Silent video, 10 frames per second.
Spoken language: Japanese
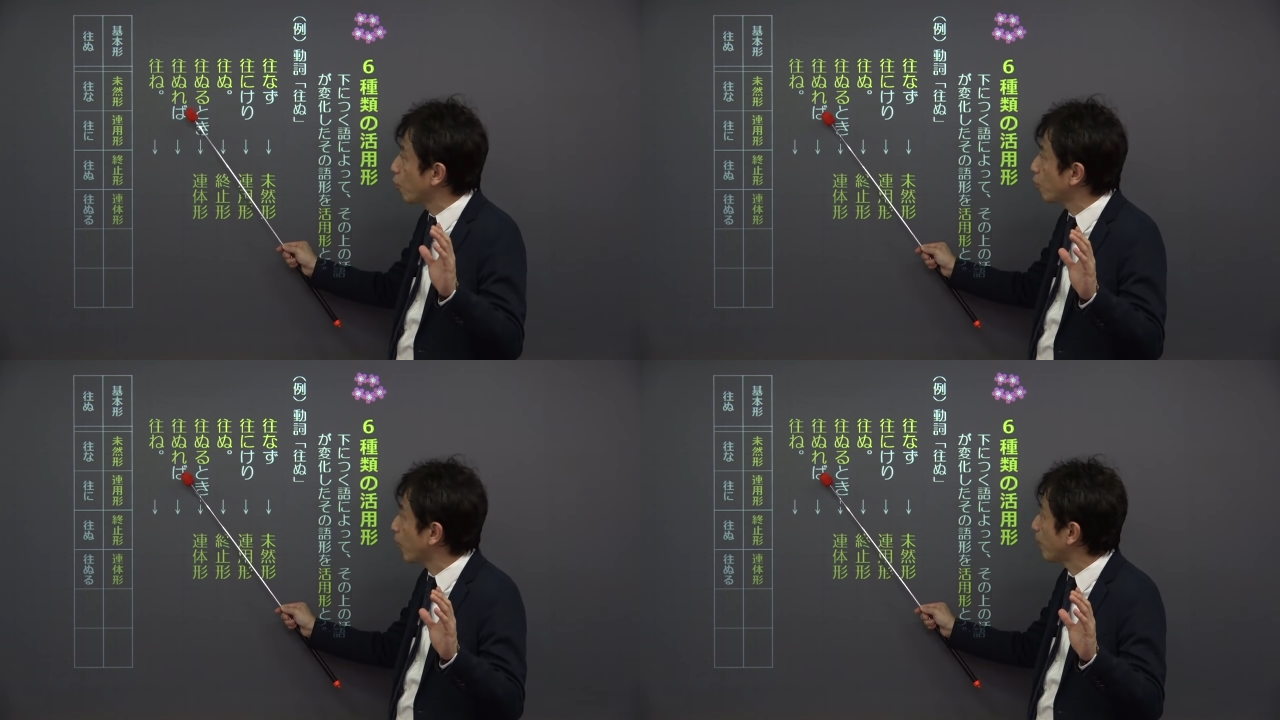
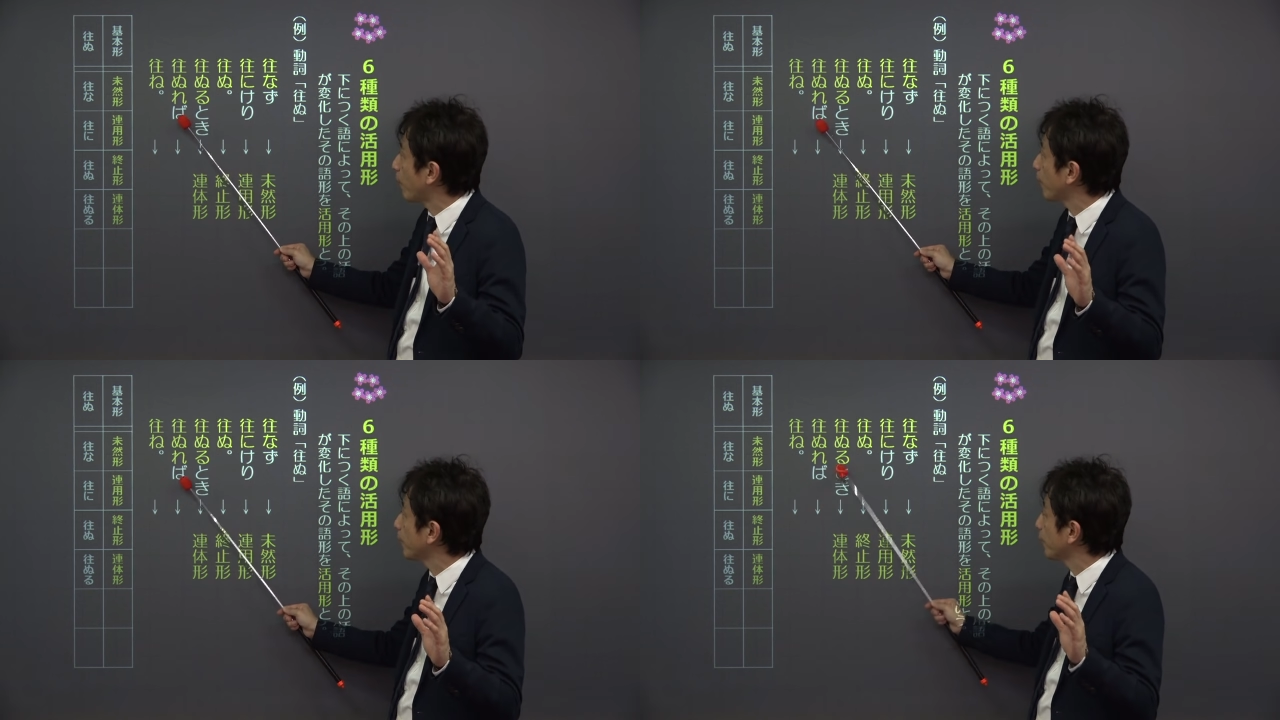今回の
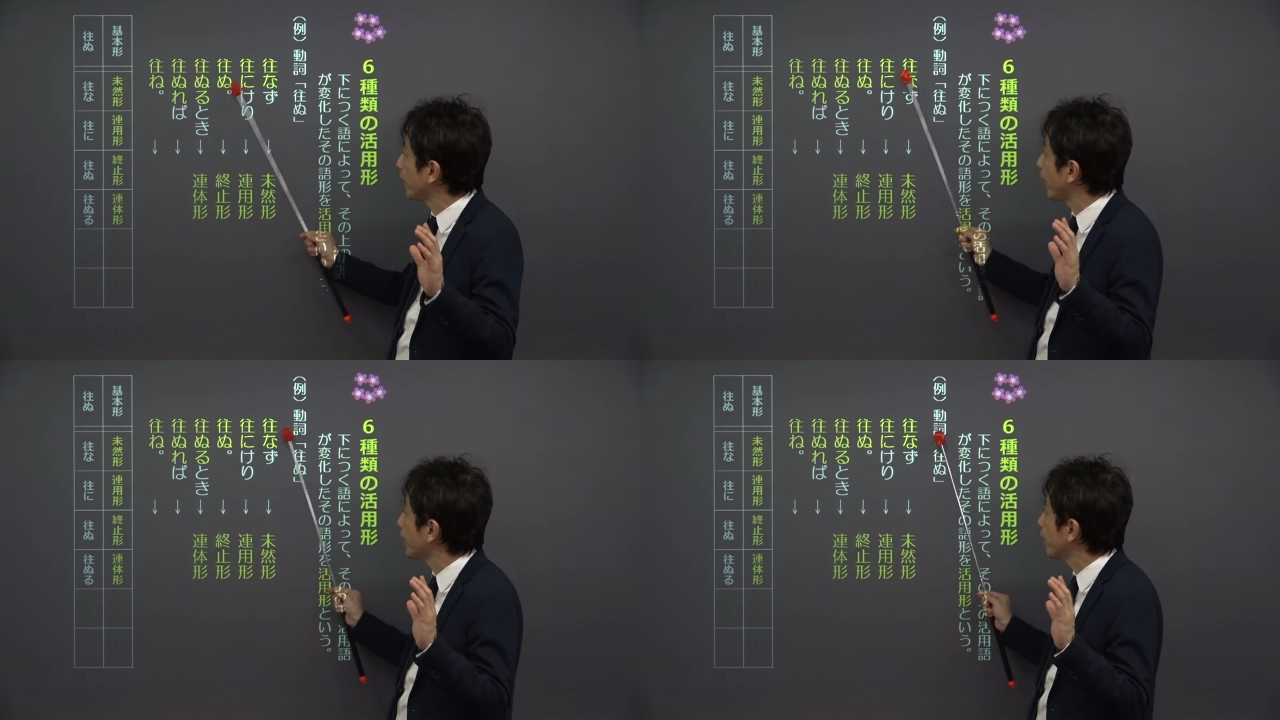場合以
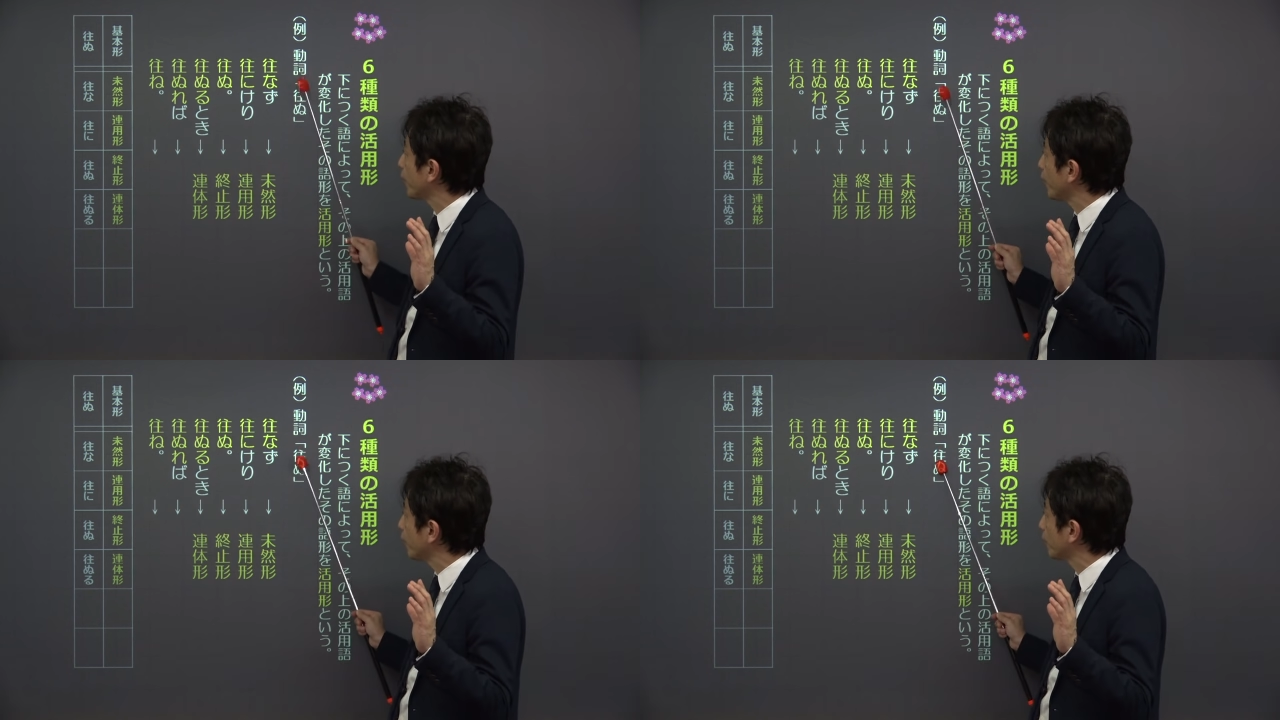外、
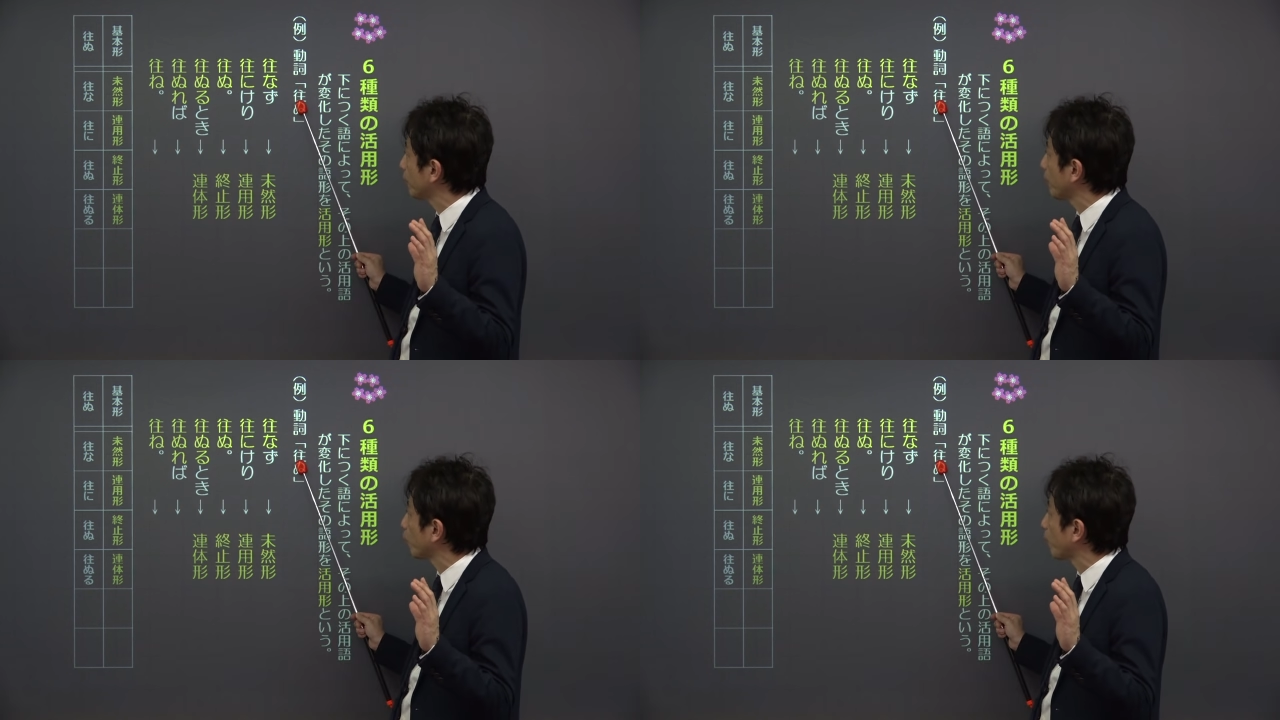犬っ
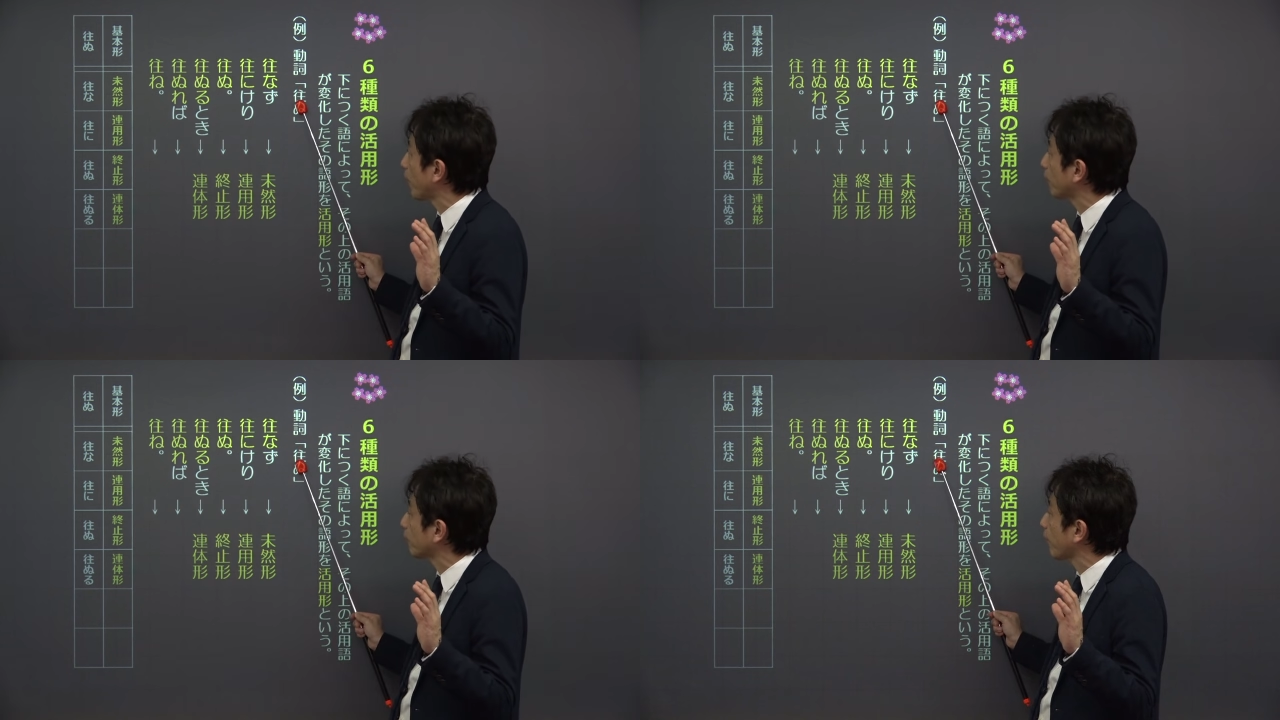ていう言葉
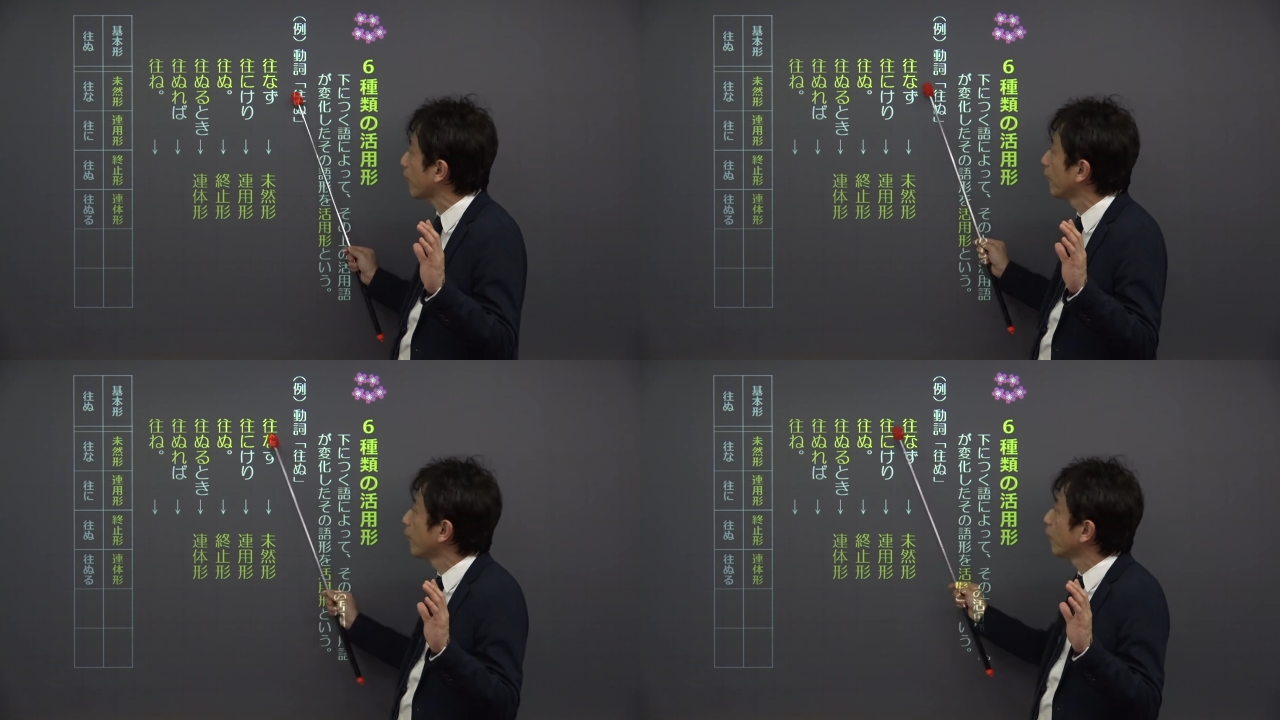があって、